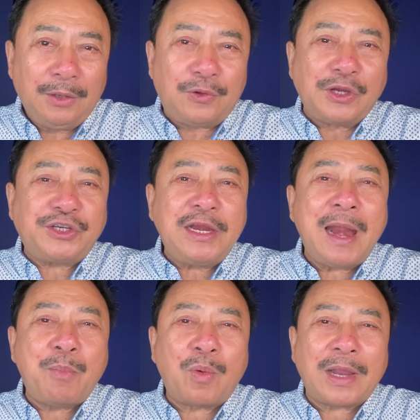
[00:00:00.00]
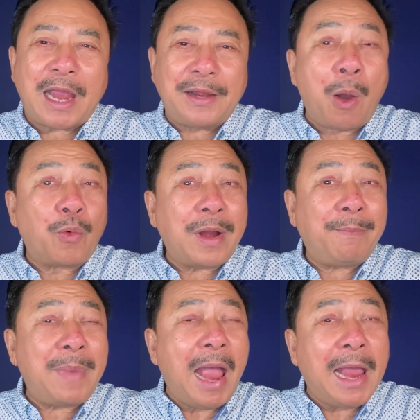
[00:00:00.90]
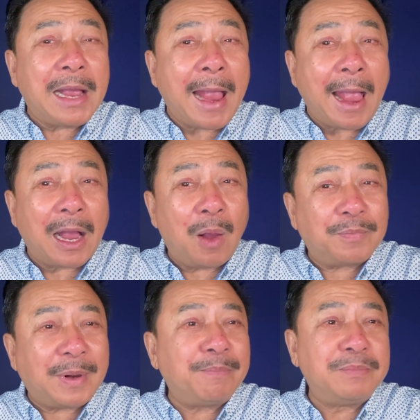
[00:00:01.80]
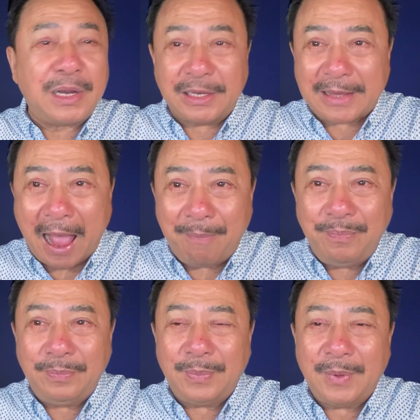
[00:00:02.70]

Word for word: Chuyện xảy ra một ngày đầu năm 2018.